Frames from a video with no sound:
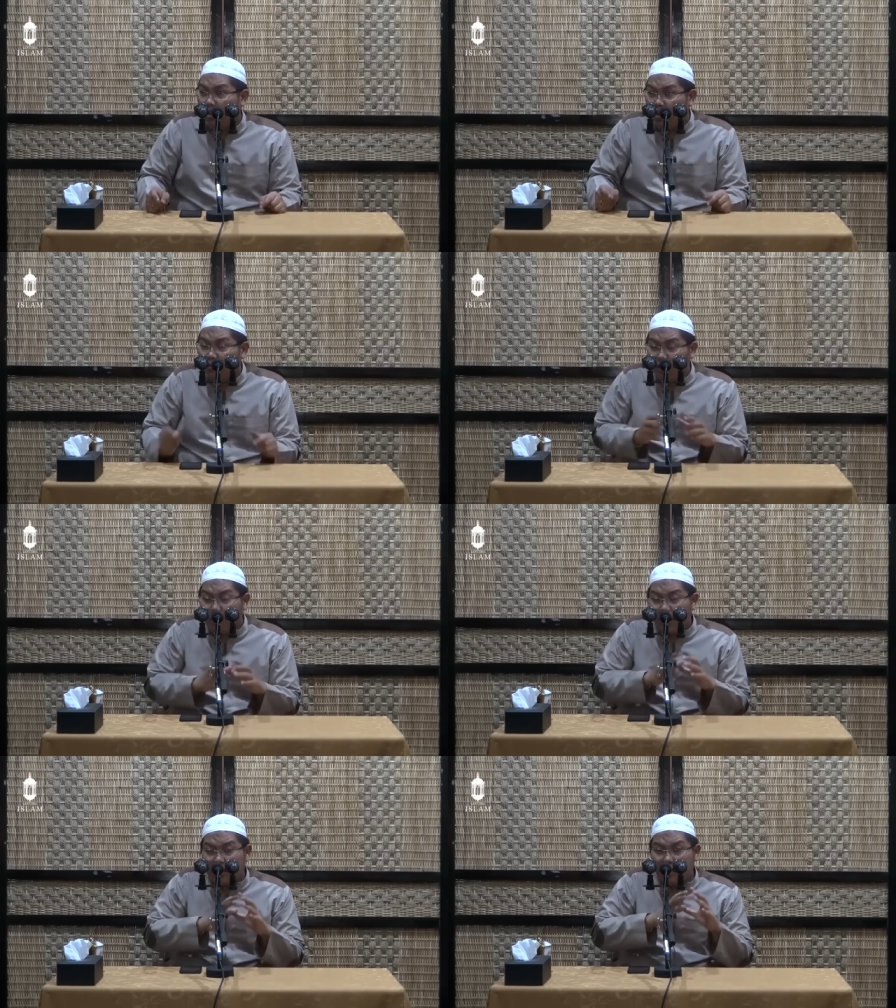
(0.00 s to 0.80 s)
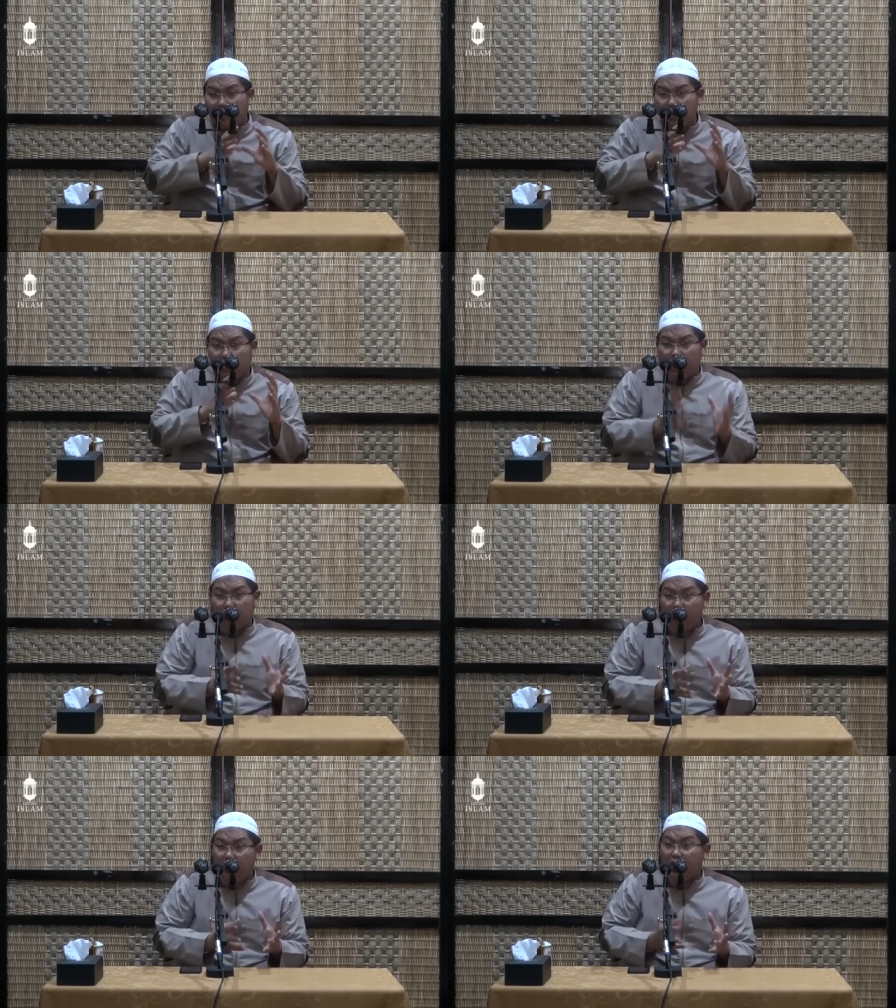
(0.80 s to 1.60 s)
Anda benar-benar berbakti kepada
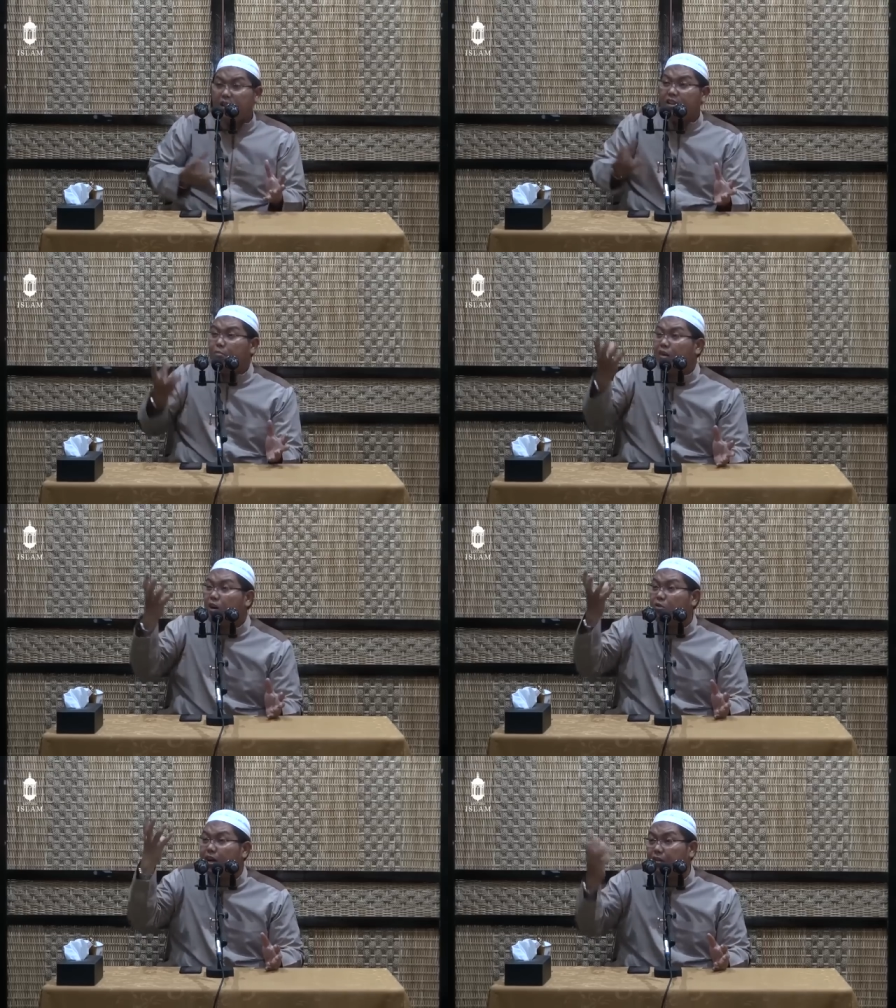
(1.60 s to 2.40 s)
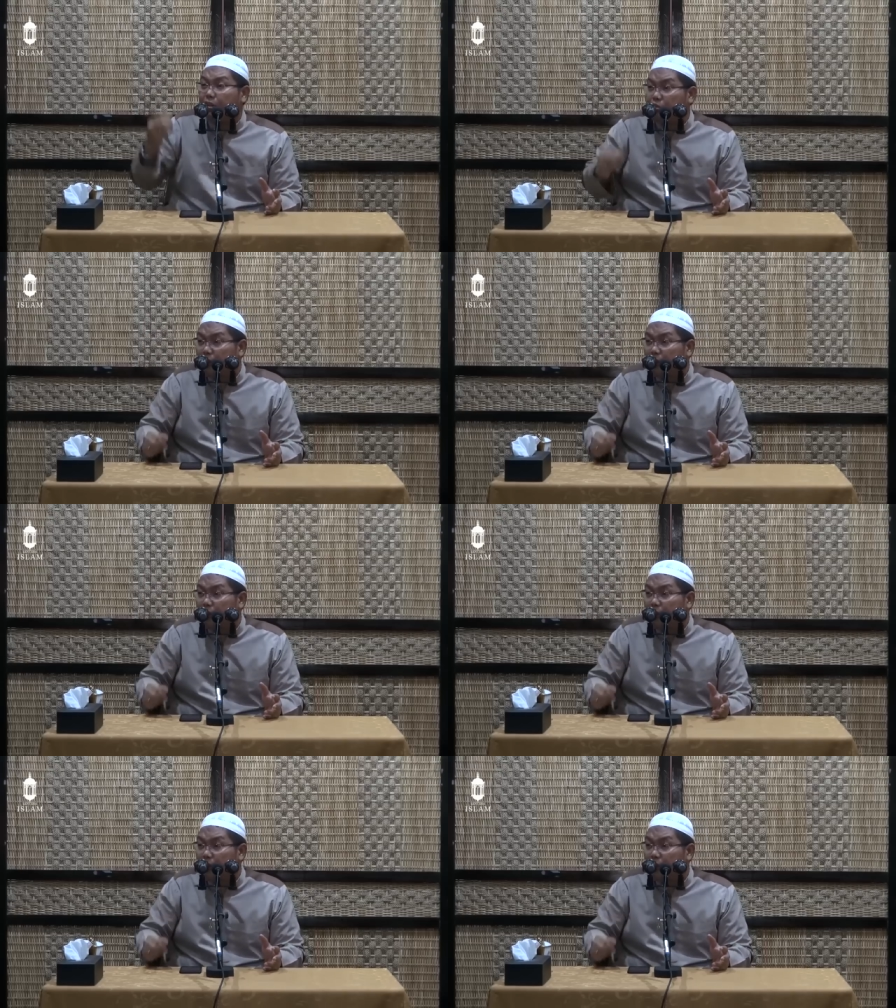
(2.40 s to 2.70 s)
orang tua berarti Anda mengagungkan Allah